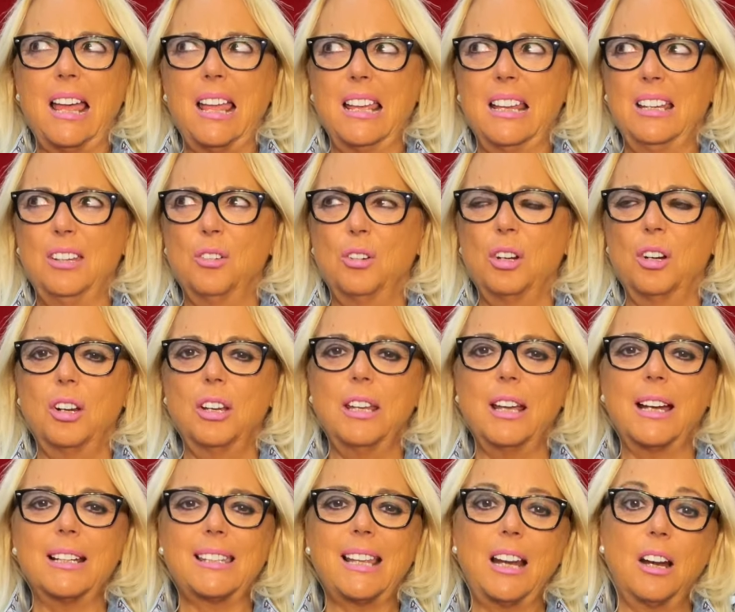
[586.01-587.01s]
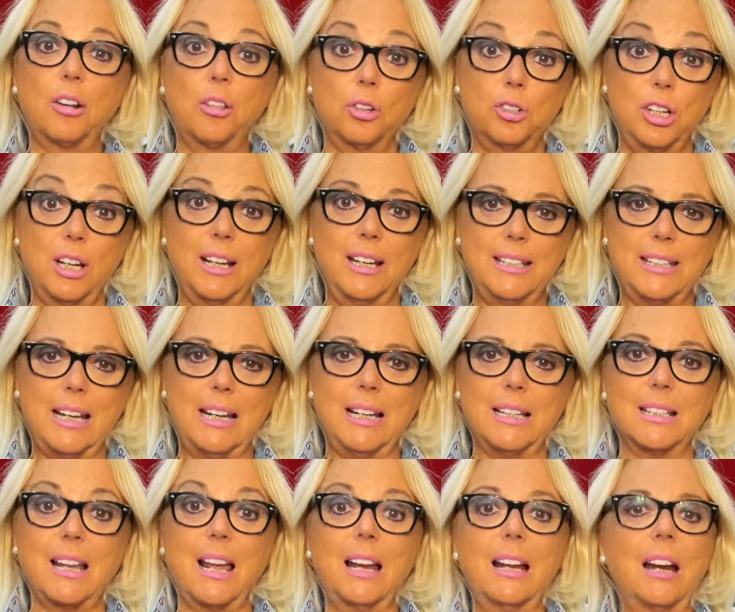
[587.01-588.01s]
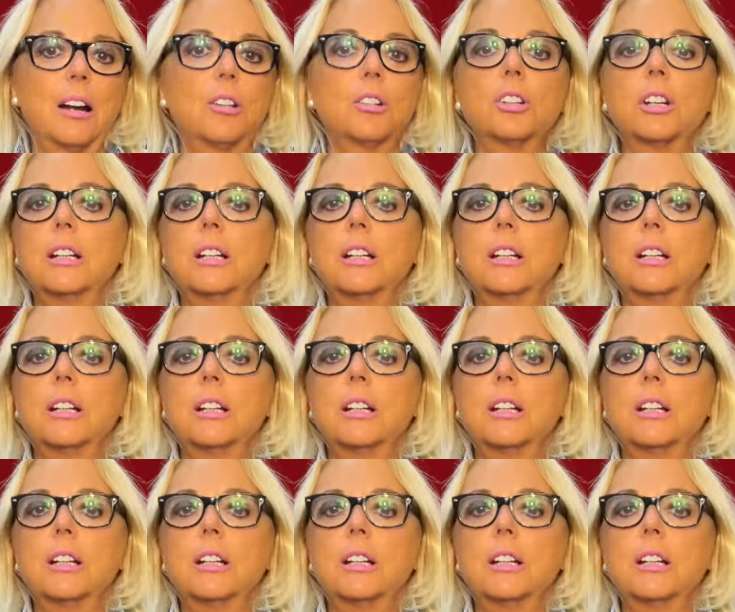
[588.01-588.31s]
y, yo creo que llega hasta las 2 xl Las 2